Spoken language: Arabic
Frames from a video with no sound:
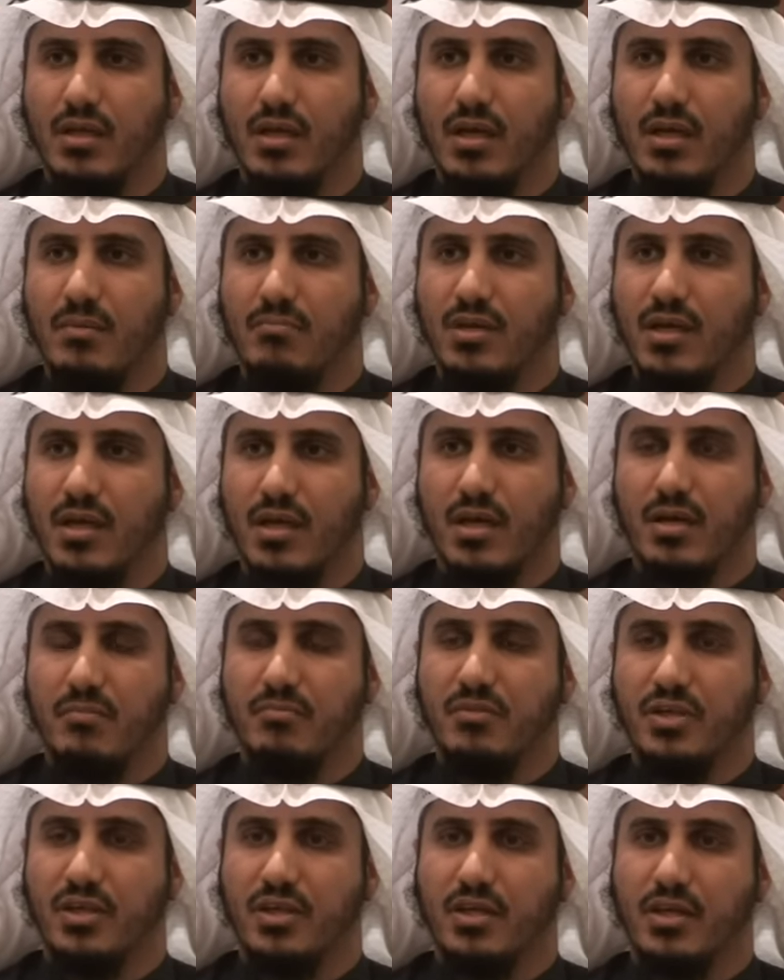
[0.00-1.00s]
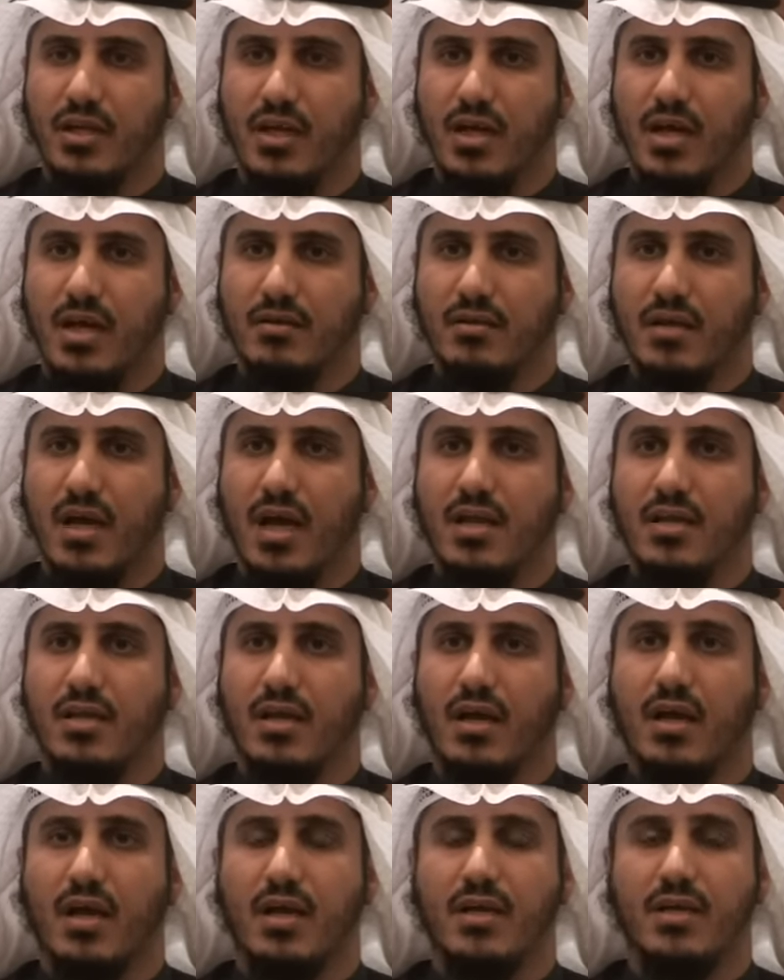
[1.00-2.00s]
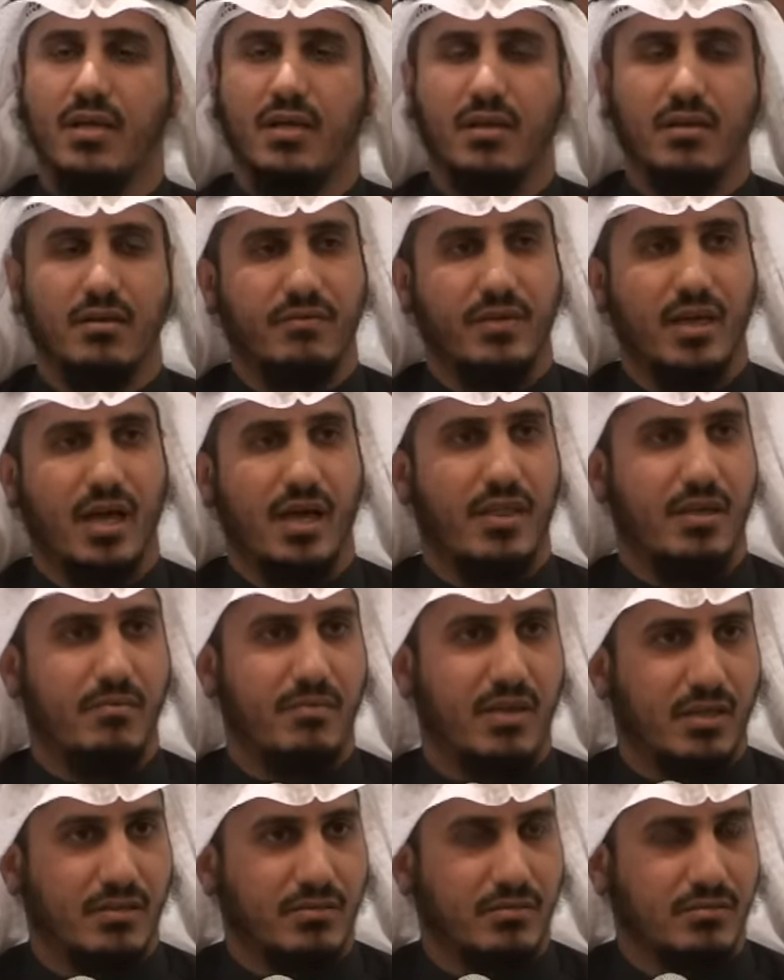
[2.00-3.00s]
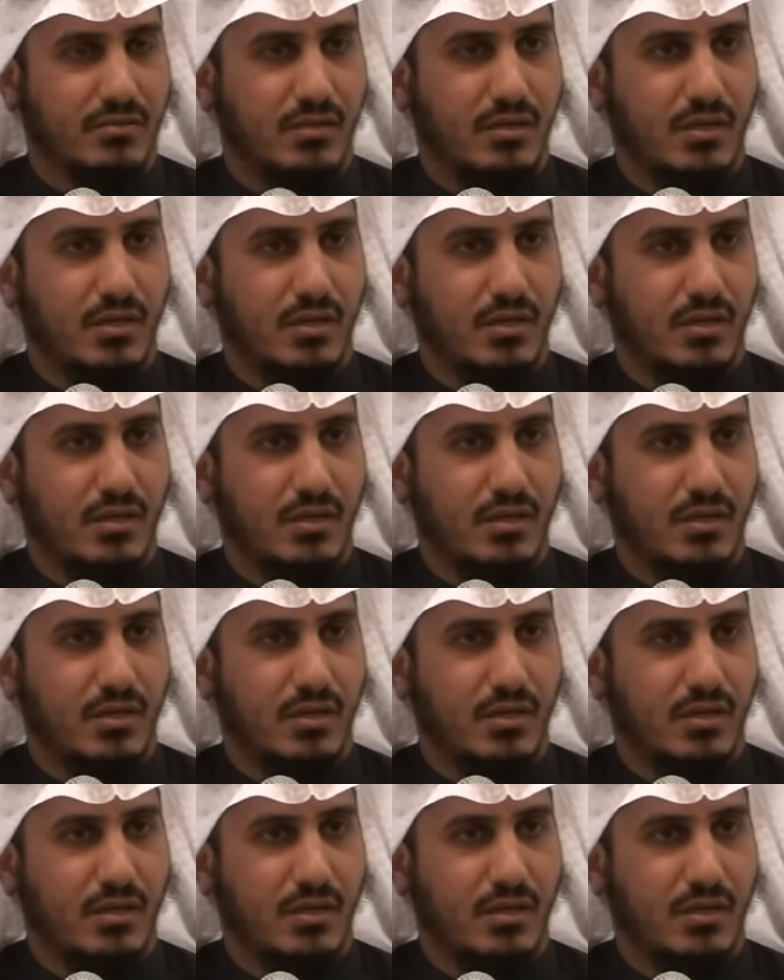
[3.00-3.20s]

لم نرى من إيران أي خير في هذا البلد